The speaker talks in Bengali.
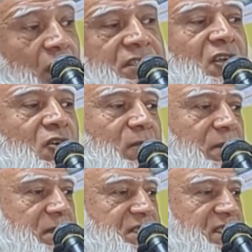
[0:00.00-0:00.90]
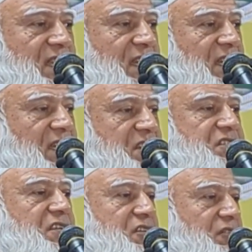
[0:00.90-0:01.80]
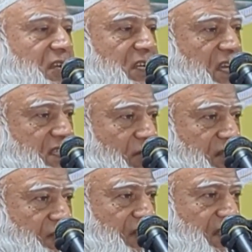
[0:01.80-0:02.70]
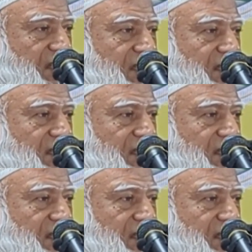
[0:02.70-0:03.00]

বসতে হবে প্যাসেঞ্জারকে ডেস্টিনেশনে নিয়ে যাওয়ার জন্য